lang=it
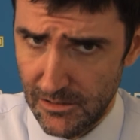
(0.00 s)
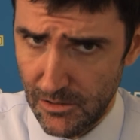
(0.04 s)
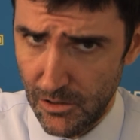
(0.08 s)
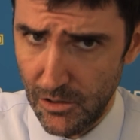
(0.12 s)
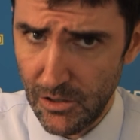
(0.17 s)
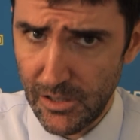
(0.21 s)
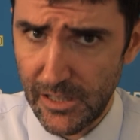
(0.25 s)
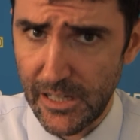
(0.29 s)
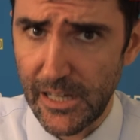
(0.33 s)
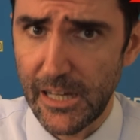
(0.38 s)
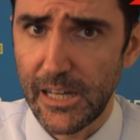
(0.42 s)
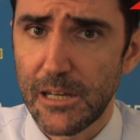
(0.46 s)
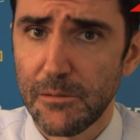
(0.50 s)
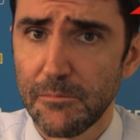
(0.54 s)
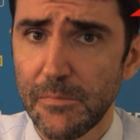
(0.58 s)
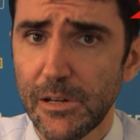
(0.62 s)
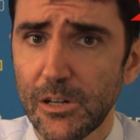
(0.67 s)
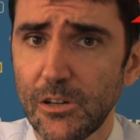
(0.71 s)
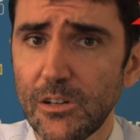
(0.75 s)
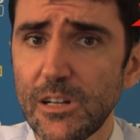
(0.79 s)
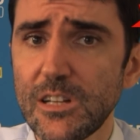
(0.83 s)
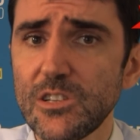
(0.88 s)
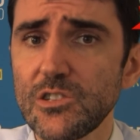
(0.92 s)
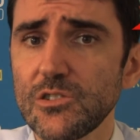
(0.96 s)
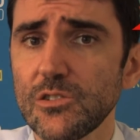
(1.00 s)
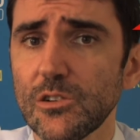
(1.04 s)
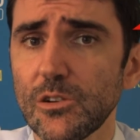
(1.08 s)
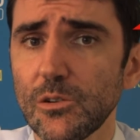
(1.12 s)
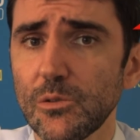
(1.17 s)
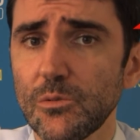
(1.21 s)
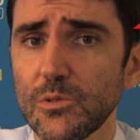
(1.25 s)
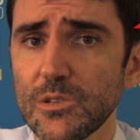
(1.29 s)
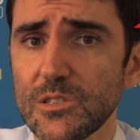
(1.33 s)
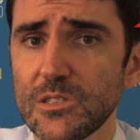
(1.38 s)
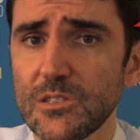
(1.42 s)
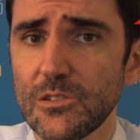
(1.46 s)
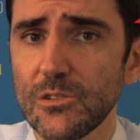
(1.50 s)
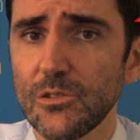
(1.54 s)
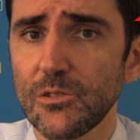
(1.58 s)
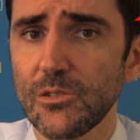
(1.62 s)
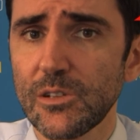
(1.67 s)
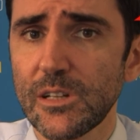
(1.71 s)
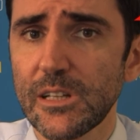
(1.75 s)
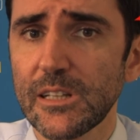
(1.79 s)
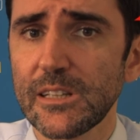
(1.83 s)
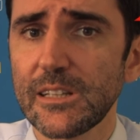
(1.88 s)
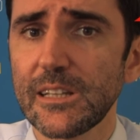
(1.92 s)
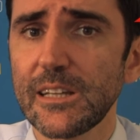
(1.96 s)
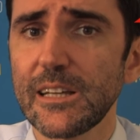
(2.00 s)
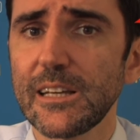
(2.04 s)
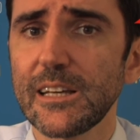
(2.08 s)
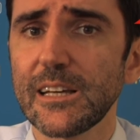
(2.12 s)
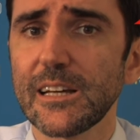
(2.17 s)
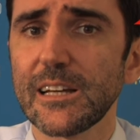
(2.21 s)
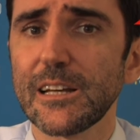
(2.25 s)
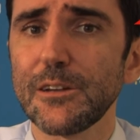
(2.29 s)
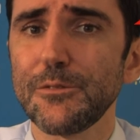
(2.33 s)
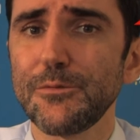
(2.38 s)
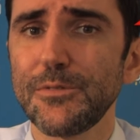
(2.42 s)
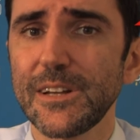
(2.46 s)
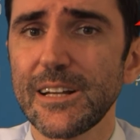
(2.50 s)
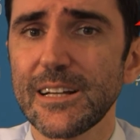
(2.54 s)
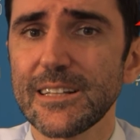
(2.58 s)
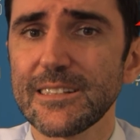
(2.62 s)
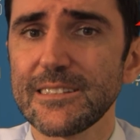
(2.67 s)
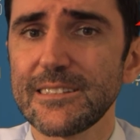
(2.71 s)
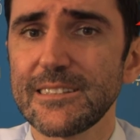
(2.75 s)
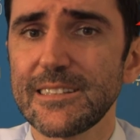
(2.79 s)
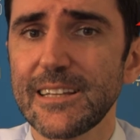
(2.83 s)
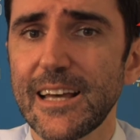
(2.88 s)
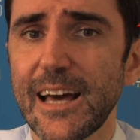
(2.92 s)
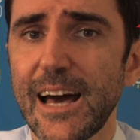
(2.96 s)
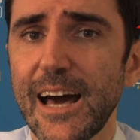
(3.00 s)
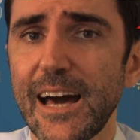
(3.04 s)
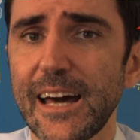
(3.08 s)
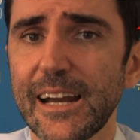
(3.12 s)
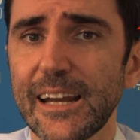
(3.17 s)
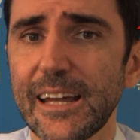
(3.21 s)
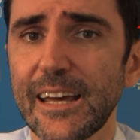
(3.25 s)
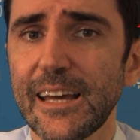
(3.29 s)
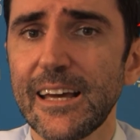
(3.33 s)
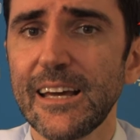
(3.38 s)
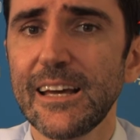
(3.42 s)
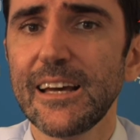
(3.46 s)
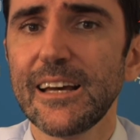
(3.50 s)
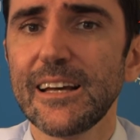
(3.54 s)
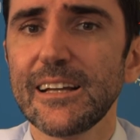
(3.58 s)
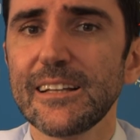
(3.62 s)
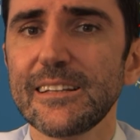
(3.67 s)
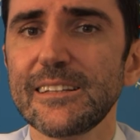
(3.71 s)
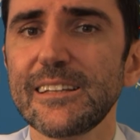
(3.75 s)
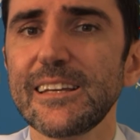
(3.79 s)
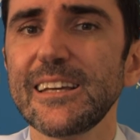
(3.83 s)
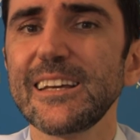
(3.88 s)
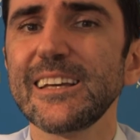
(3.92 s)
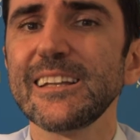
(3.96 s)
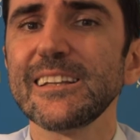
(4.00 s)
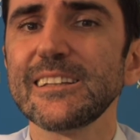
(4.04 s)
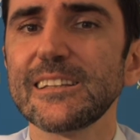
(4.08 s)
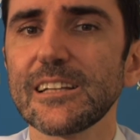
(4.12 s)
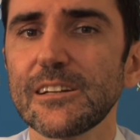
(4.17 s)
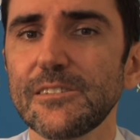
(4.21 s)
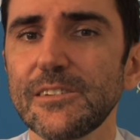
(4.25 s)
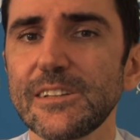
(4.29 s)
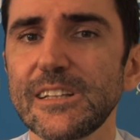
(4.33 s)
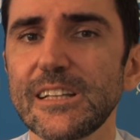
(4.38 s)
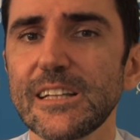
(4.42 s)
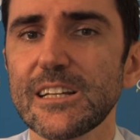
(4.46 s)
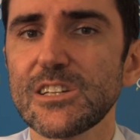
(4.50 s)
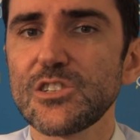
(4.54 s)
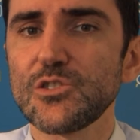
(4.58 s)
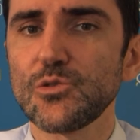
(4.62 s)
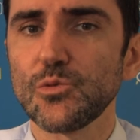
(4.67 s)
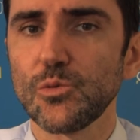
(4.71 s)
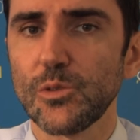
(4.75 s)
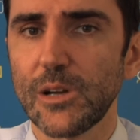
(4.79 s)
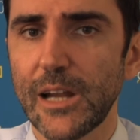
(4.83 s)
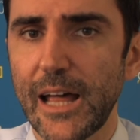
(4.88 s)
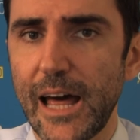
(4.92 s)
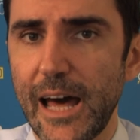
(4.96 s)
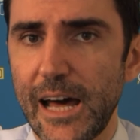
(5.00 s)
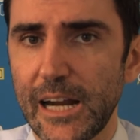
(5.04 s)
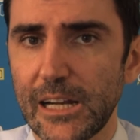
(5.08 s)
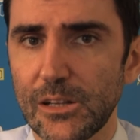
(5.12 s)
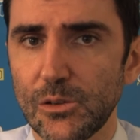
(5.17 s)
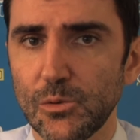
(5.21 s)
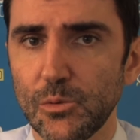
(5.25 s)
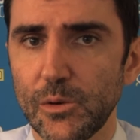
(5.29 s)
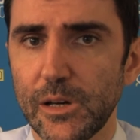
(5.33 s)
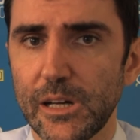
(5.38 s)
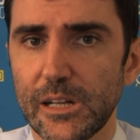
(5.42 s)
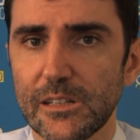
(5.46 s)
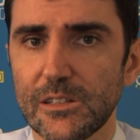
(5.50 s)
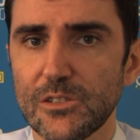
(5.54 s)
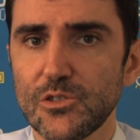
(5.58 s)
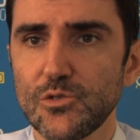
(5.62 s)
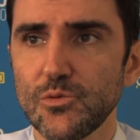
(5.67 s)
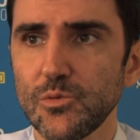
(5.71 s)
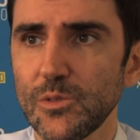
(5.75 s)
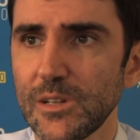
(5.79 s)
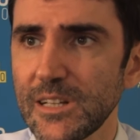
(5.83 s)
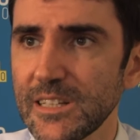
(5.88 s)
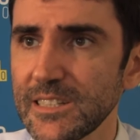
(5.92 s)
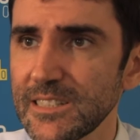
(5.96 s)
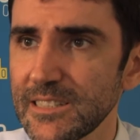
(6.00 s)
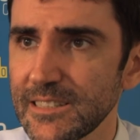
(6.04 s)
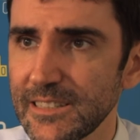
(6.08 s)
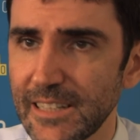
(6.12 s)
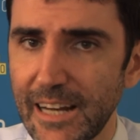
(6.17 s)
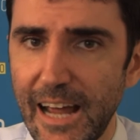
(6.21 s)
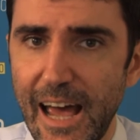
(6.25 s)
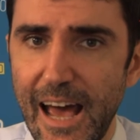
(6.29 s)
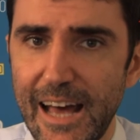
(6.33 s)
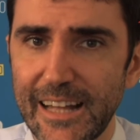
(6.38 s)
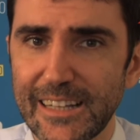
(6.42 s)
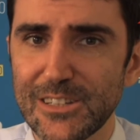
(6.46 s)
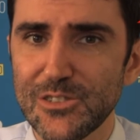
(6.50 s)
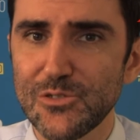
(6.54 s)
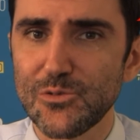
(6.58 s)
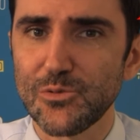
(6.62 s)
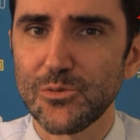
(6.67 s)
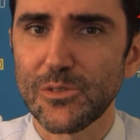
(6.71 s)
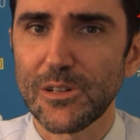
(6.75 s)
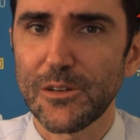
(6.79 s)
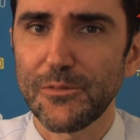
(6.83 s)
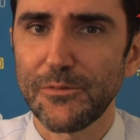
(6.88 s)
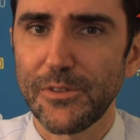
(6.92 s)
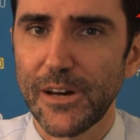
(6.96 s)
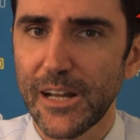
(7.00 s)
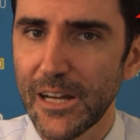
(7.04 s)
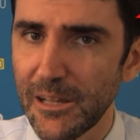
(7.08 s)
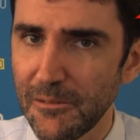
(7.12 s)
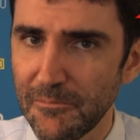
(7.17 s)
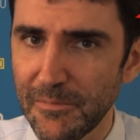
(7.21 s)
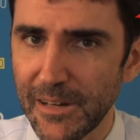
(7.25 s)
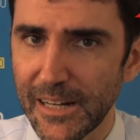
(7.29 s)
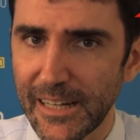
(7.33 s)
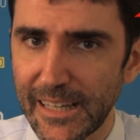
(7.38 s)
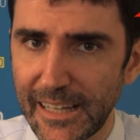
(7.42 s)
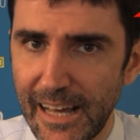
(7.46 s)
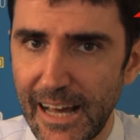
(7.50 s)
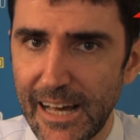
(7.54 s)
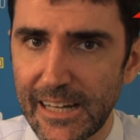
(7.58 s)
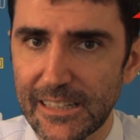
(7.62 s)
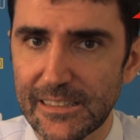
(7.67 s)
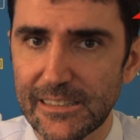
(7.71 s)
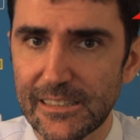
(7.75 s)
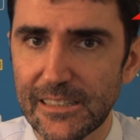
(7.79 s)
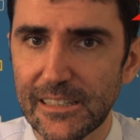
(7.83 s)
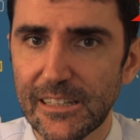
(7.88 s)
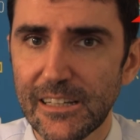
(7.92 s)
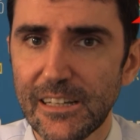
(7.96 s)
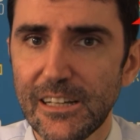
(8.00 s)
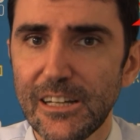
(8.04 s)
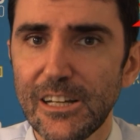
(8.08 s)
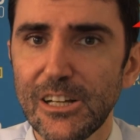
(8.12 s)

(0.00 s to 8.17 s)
ok, ma non è solo questione di rifinanziare, di intervenire sull'hardware, sulle strade, sul rifare i mercati.